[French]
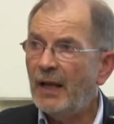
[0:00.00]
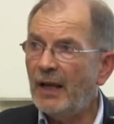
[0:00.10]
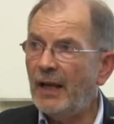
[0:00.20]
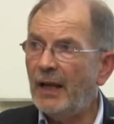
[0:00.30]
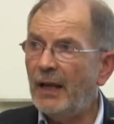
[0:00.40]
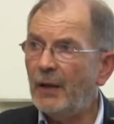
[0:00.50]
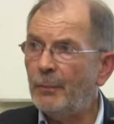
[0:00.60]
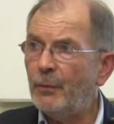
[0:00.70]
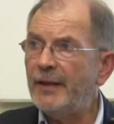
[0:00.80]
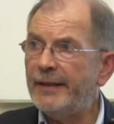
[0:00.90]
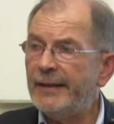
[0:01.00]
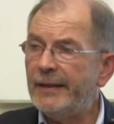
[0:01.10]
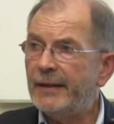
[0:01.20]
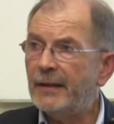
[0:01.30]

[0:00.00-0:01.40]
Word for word: et politiques.